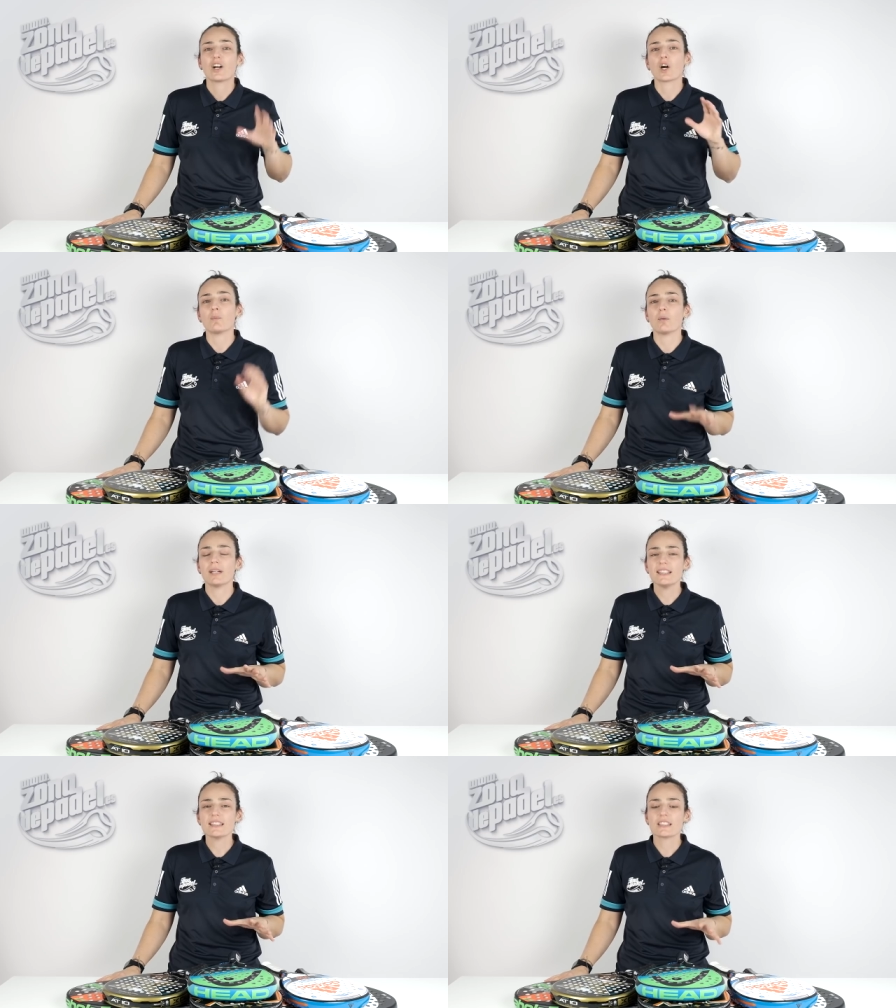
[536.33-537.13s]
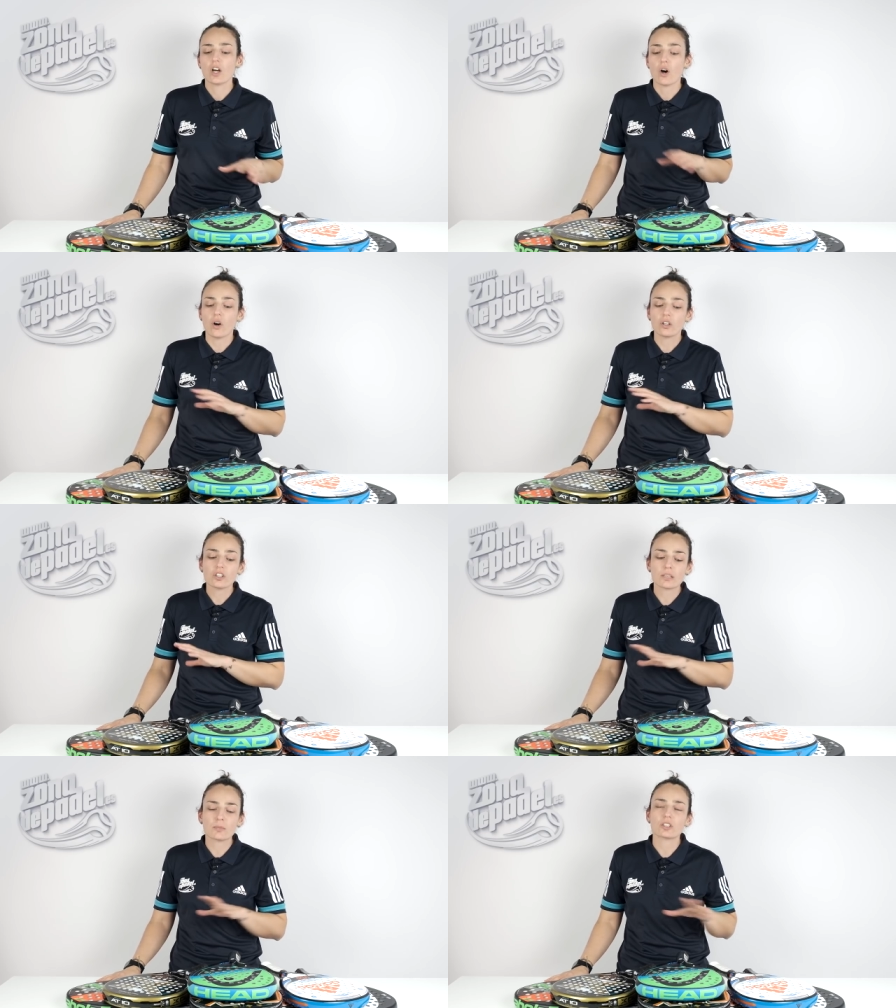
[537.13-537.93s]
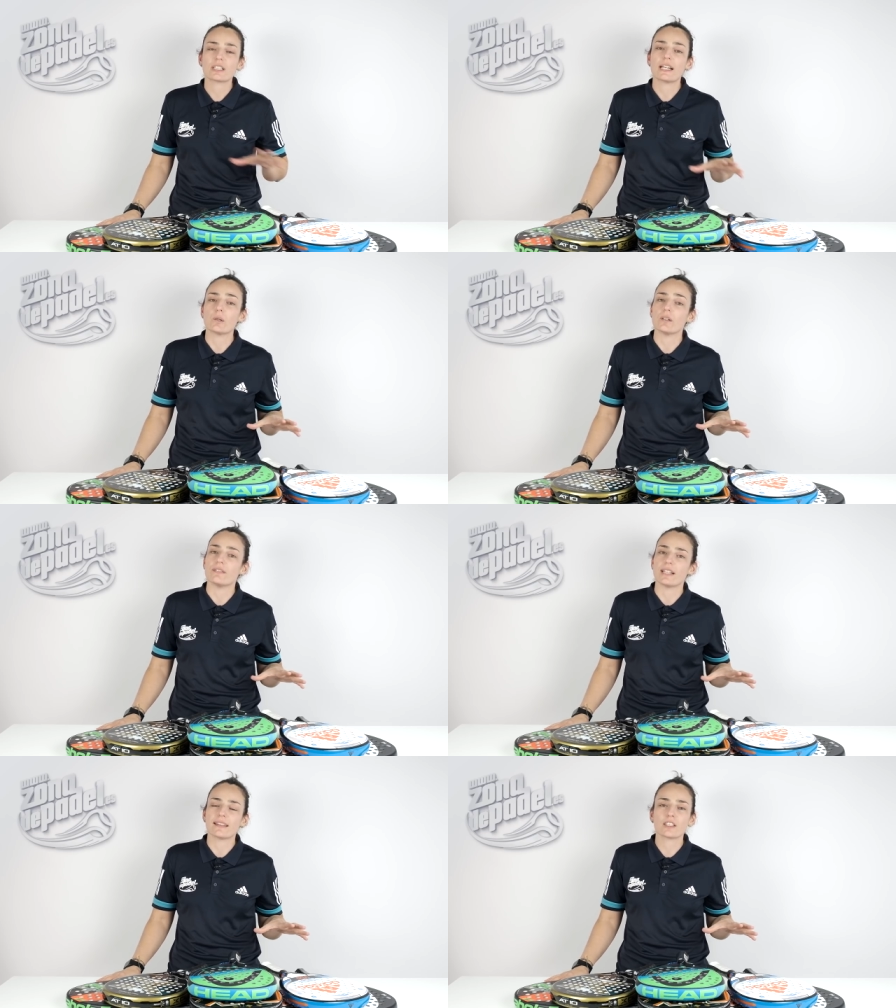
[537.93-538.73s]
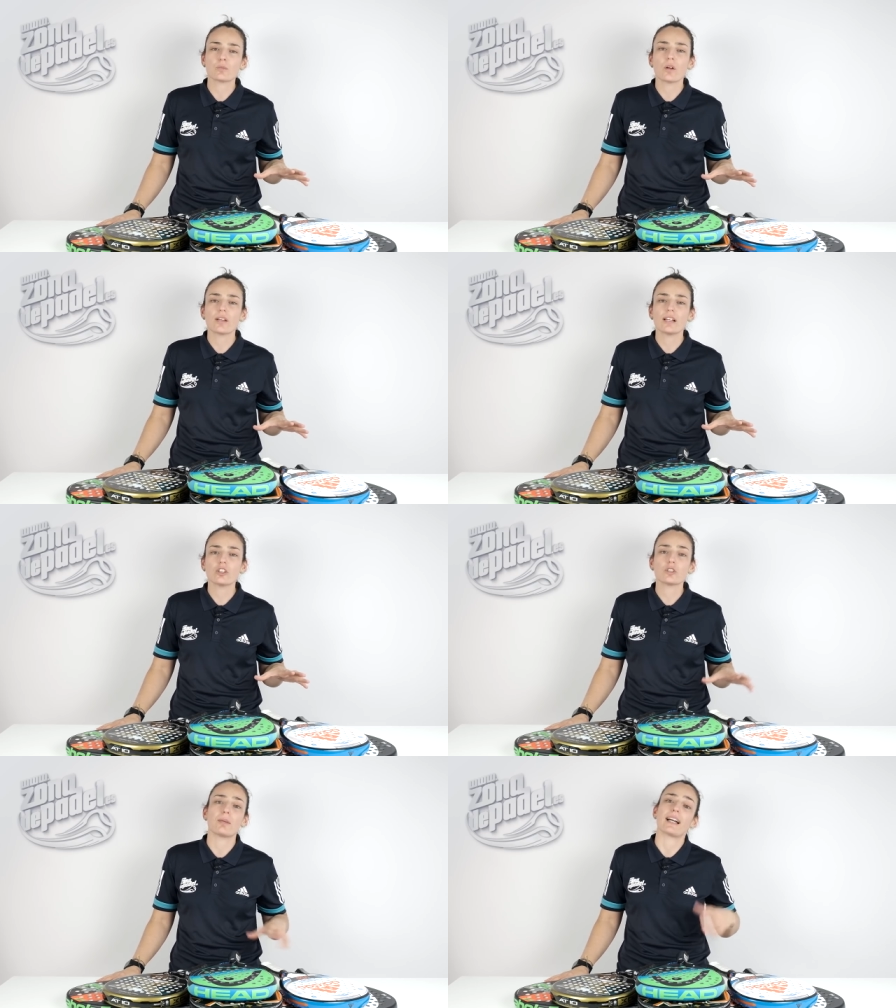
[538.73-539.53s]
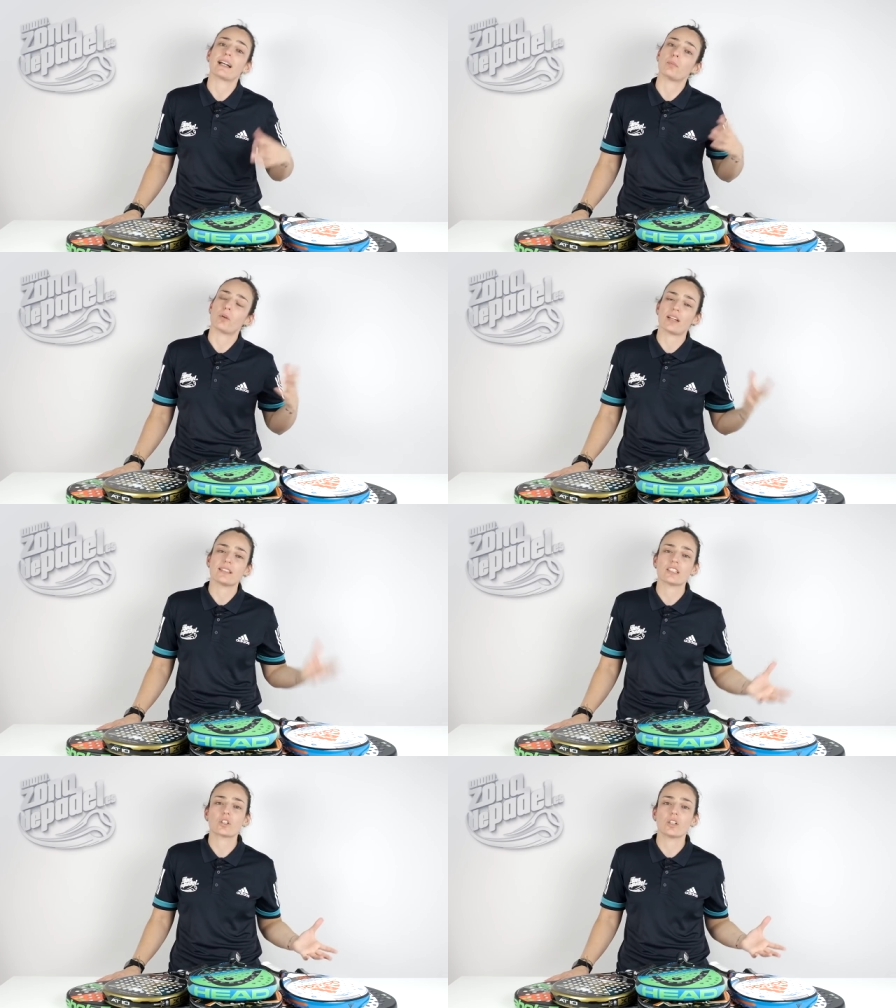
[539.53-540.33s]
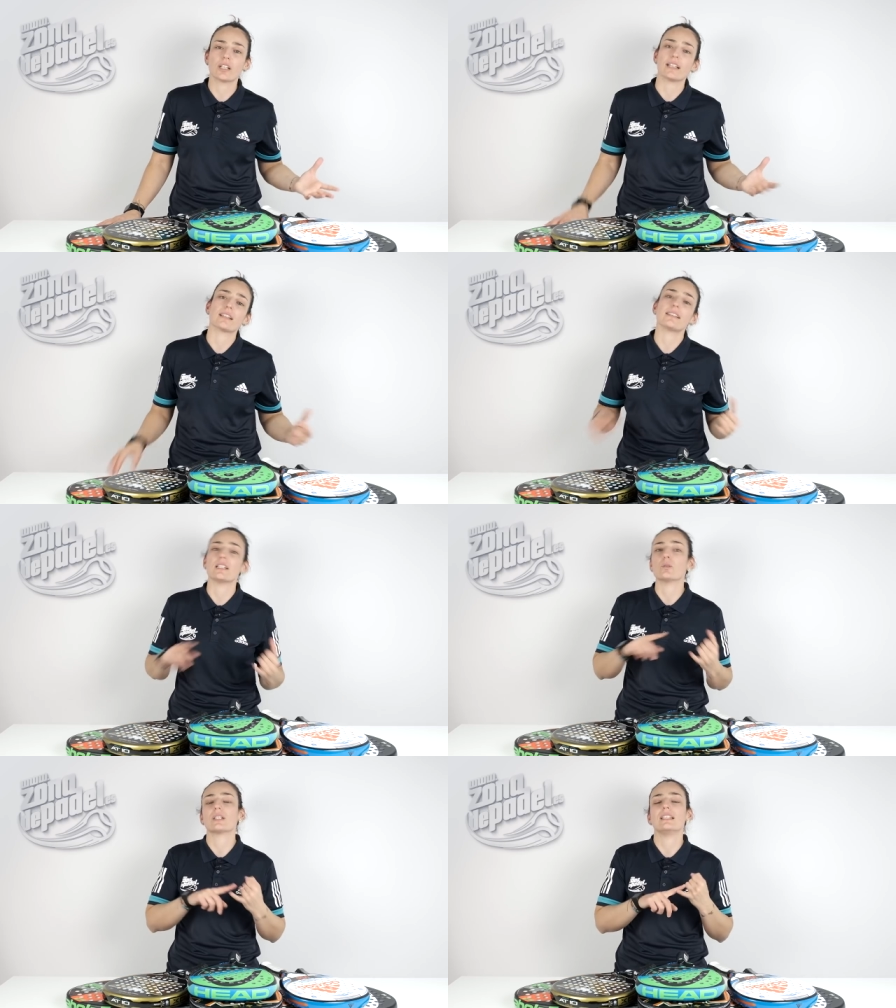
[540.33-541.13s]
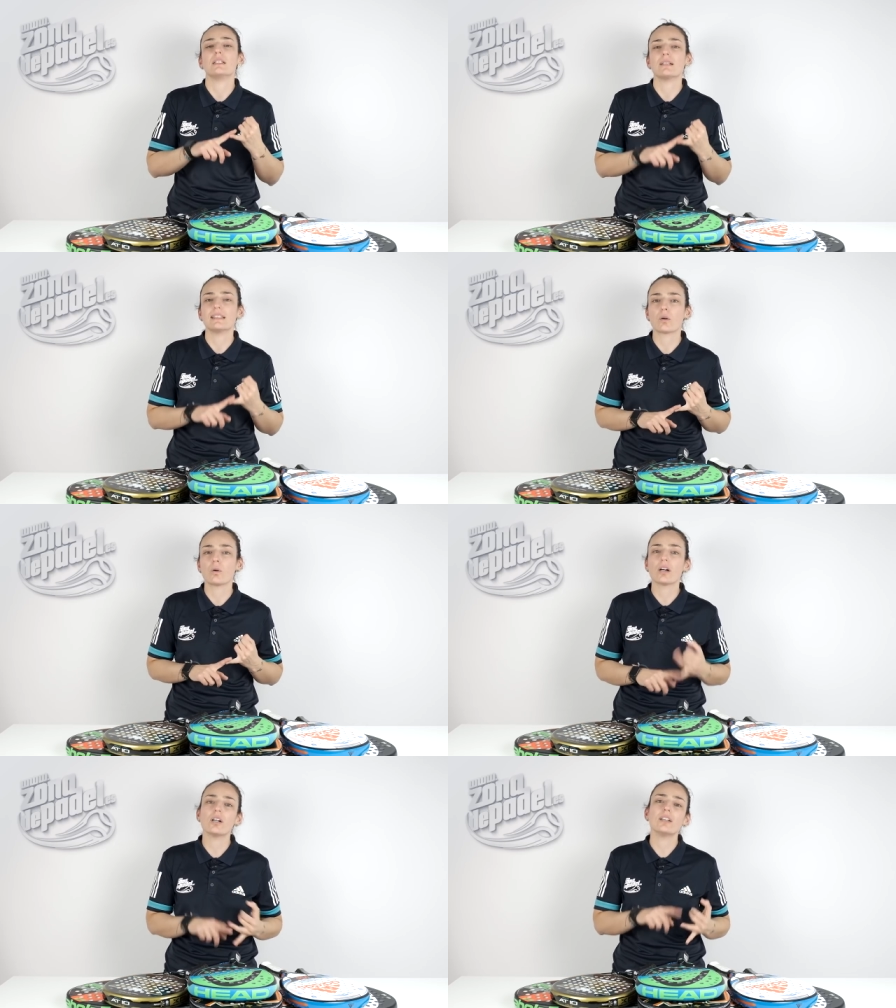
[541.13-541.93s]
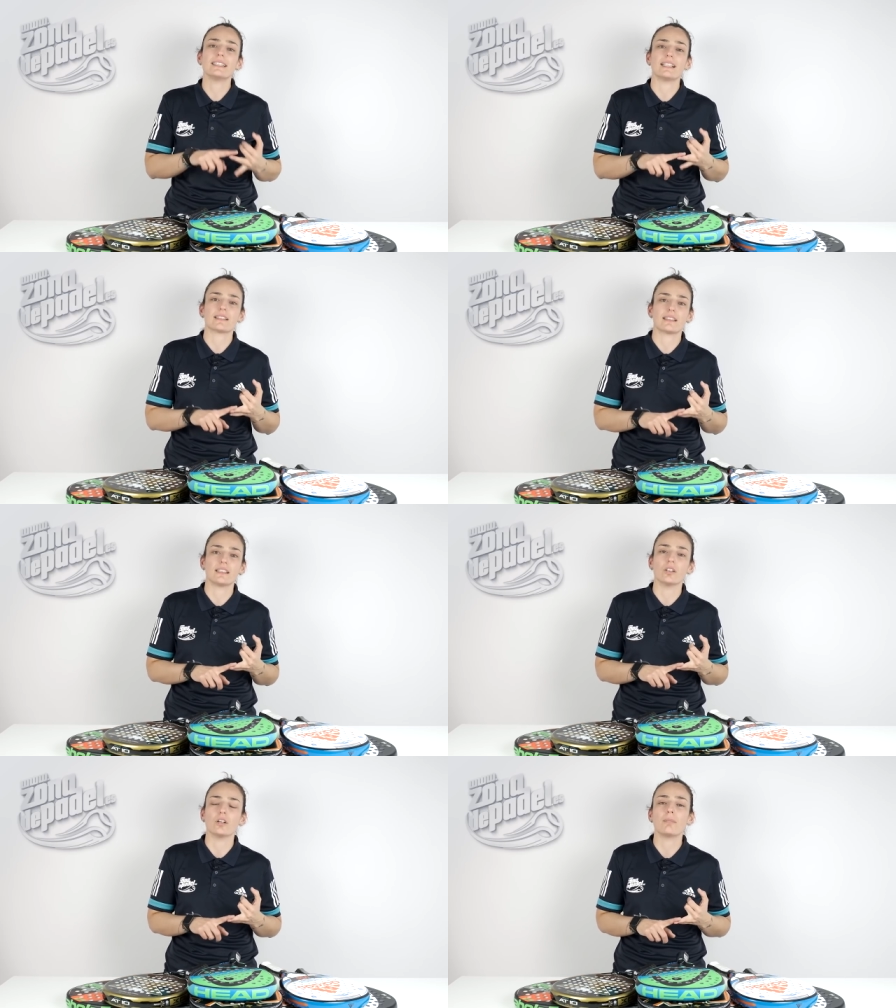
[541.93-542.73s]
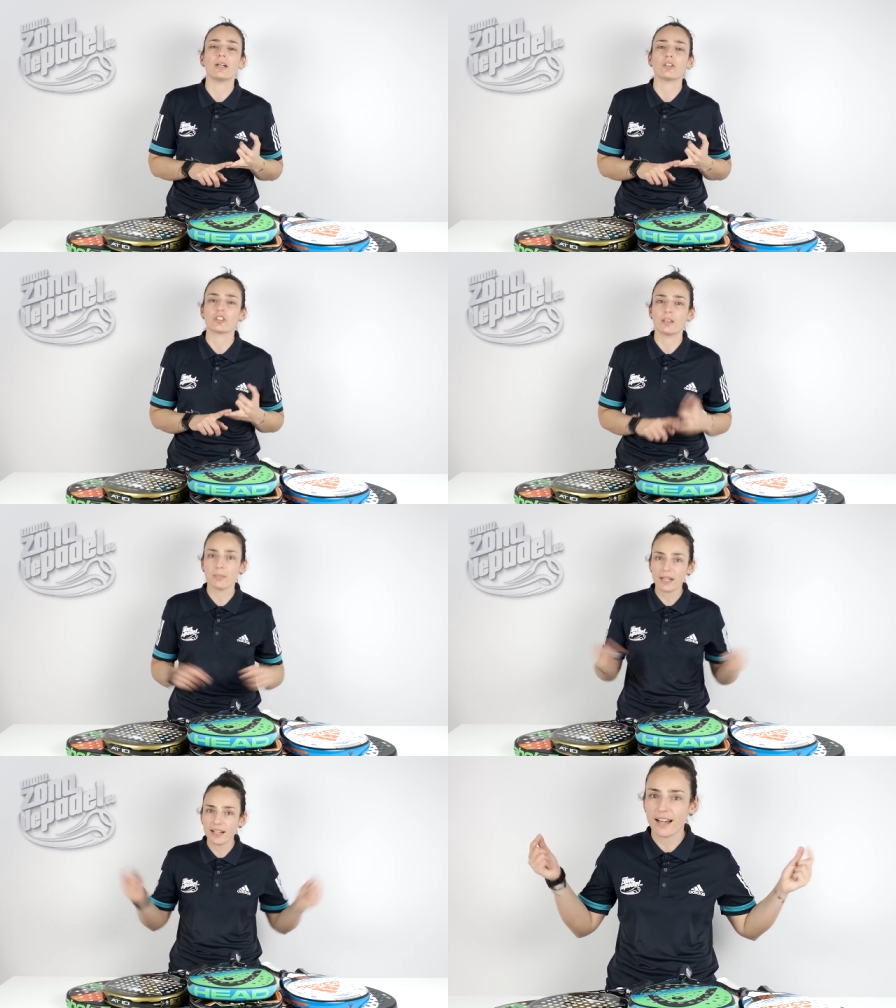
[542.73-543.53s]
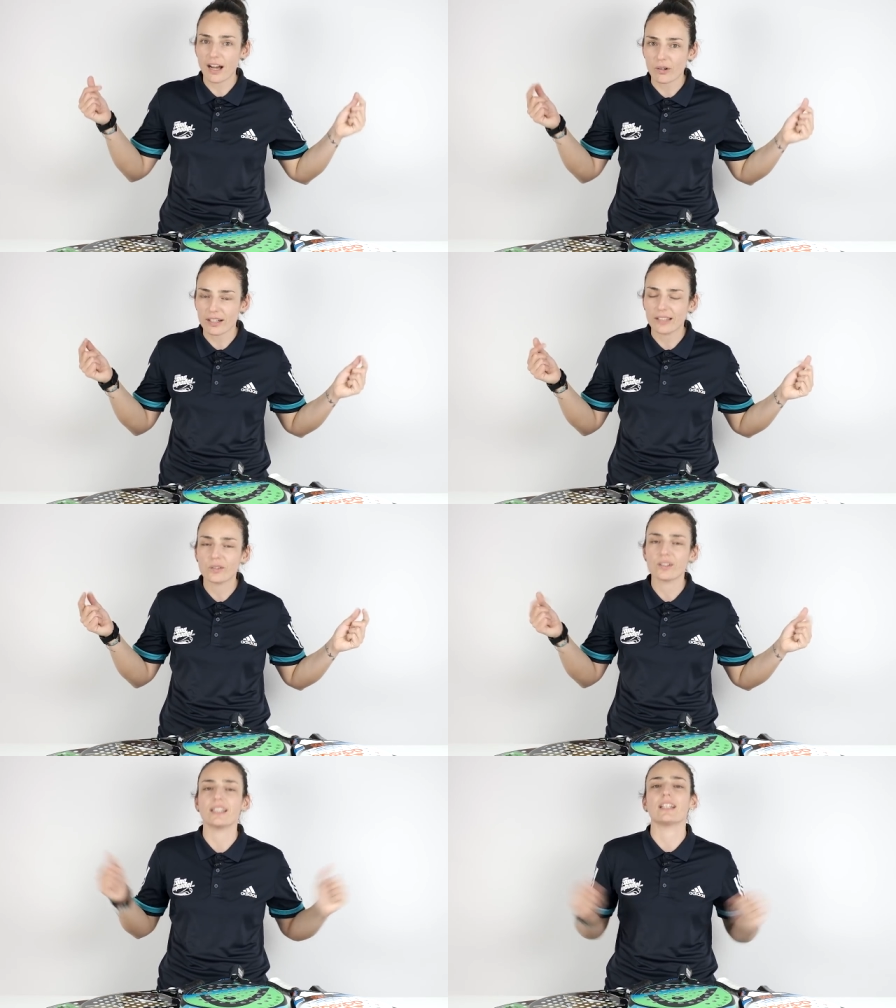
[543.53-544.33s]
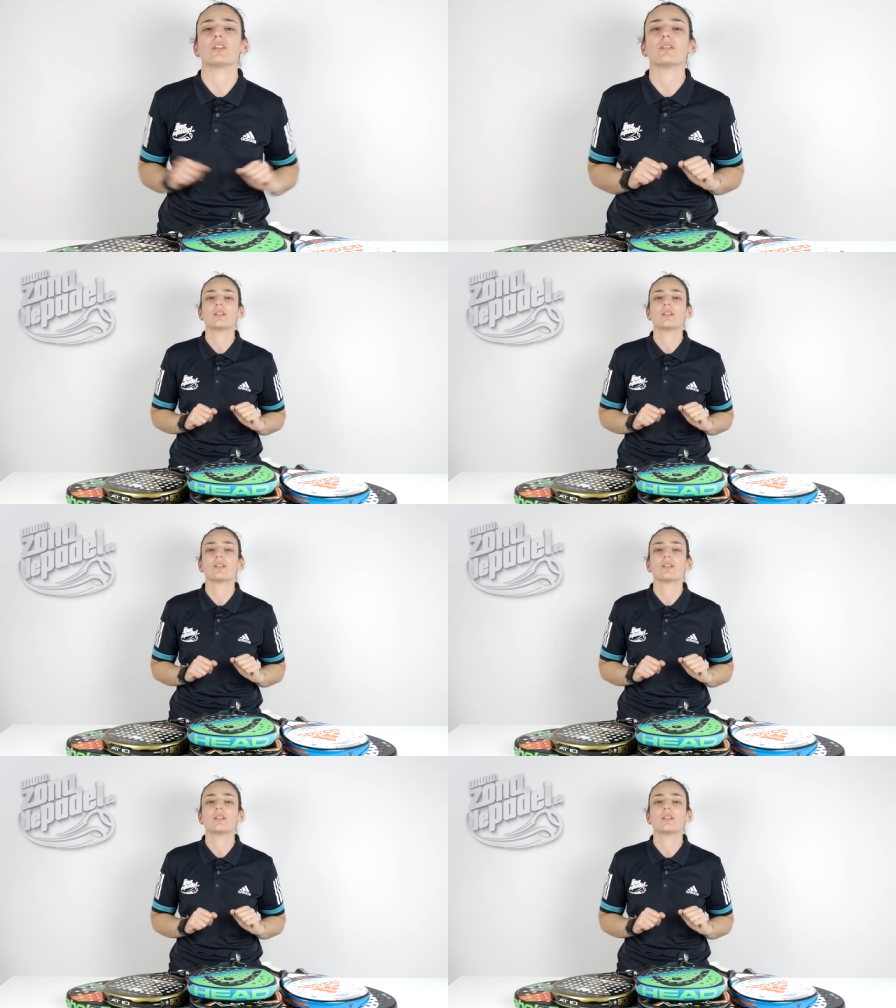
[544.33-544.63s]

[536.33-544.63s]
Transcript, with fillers: Como veis, hoy os hemos traído diferentes modelos para que podáis escoger según el nivel de juego y estilo, pero siempre ahorrando dinero.